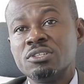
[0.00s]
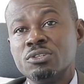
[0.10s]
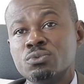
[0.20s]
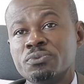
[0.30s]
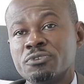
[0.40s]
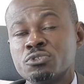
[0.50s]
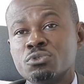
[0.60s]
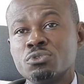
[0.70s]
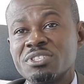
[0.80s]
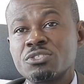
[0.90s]
euh, nous faisons
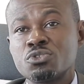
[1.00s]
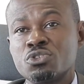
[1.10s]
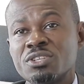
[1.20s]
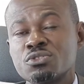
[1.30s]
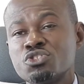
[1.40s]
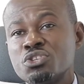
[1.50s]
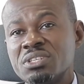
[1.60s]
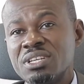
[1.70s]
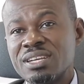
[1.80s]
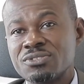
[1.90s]
une restructuration
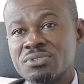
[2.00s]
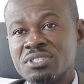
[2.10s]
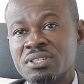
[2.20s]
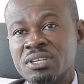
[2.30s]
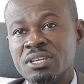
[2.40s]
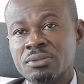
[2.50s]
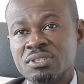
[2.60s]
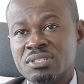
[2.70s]
juridique de la société,